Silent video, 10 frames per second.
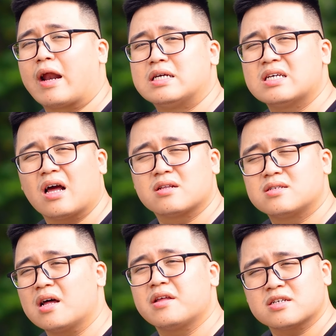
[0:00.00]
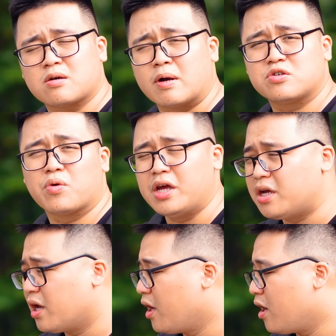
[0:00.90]
ấy rất là thích các dòng máy Sony
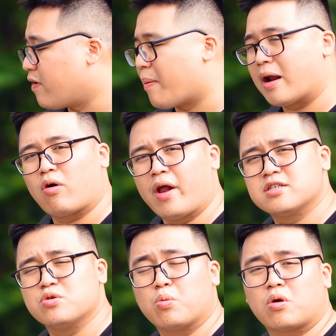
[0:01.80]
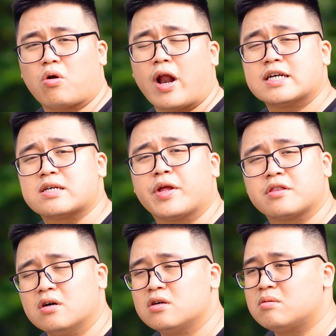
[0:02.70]
và bạn có đang sử dụng con A6400,
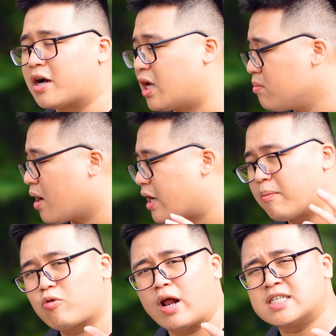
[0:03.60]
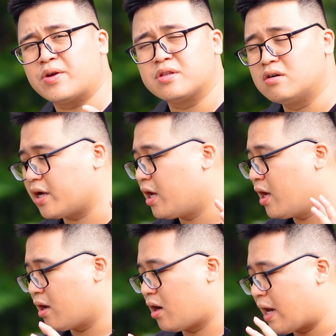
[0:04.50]
nhưng mà khi mà đem con A6400 ấy
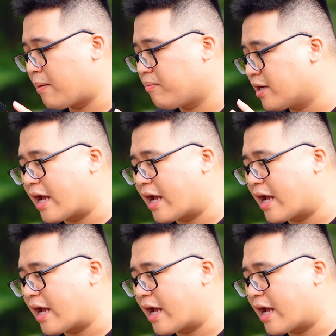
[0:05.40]
đem bên